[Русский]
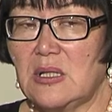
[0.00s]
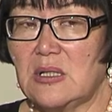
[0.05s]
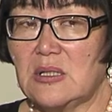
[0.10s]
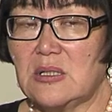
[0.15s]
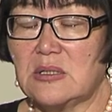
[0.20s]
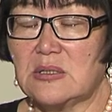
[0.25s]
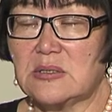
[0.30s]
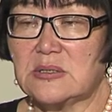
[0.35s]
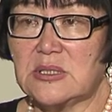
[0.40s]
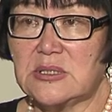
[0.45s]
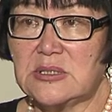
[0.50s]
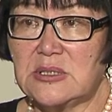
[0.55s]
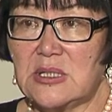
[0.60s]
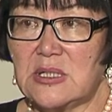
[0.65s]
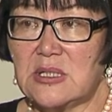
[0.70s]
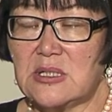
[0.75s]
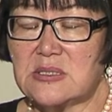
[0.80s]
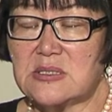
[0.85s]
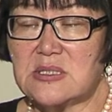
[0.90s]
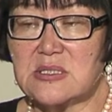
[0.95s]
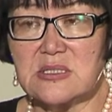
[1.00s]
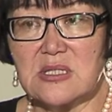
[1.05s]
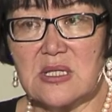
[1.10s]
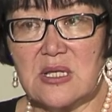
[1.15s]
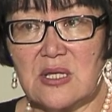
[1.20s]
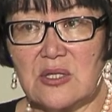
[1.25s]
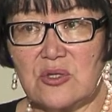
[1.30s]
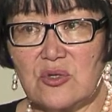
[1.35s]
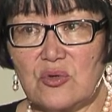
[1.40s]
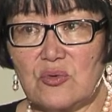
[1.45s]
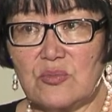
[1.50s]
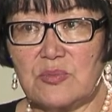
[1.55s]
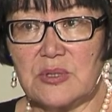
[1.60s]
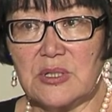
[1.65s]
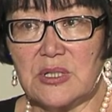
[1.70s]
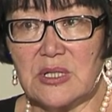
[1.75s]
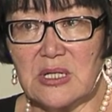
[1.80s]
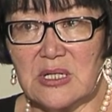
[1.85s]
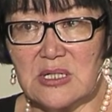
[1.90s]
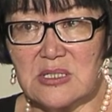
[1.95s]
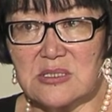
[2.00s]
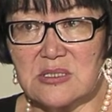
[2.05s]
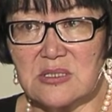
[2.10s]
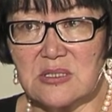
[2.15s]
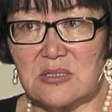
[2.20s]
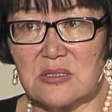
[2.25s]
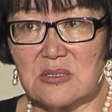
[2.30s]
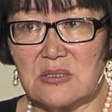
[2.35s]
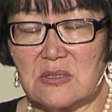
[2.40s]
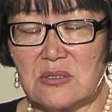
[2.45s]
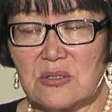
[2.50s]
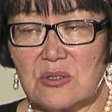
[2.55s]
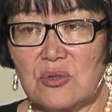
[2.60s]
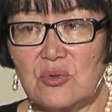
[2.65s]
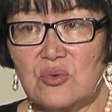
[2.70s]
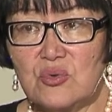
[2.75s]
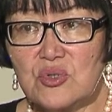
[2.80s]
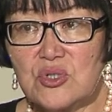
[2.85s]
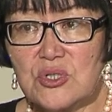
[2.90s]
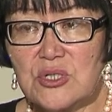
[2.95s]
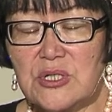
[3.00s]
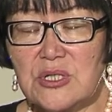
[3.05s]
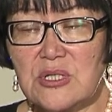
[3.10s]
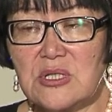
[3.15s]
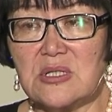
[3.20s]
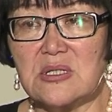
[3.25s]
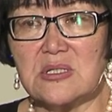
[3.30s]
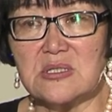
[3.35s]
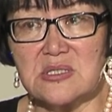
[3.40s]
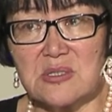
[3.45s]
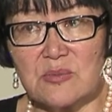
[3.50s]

Э, тогда состояние ее было гораздо хуже, и